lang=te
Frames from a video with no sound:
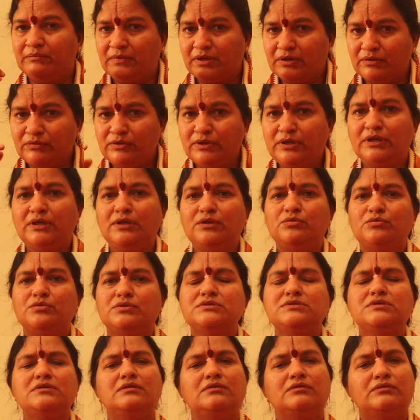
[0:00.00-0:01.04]
మనం ఈ
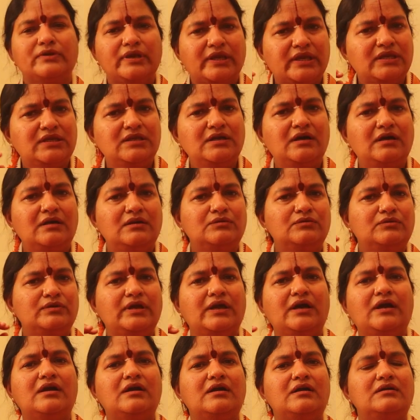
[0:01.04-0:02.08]
రోజుల్లో యజ్ఞాలు
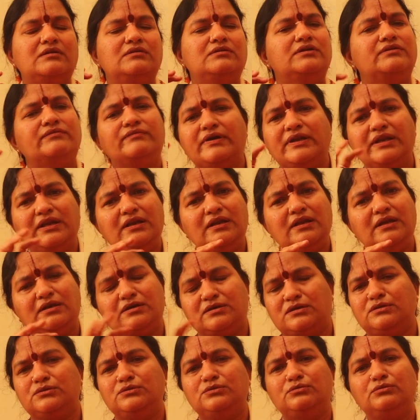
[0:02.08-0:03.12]
యాగాలు ఇవన్నీ
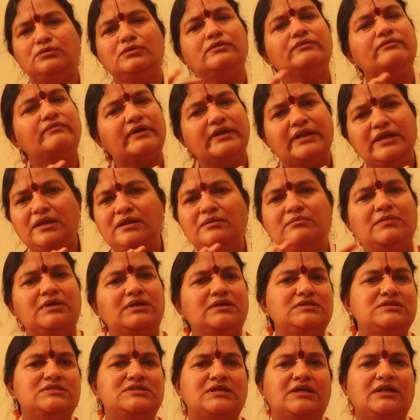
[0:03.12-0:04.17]
క్రతువులు ఇవన్నీ
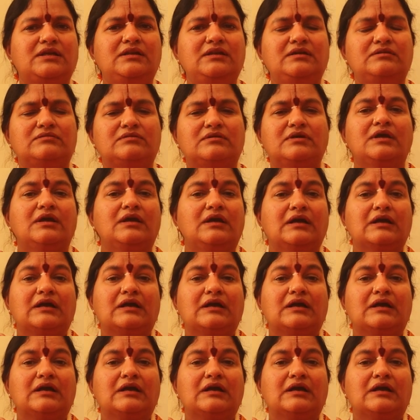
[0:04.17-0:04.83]
మనం చేయలేము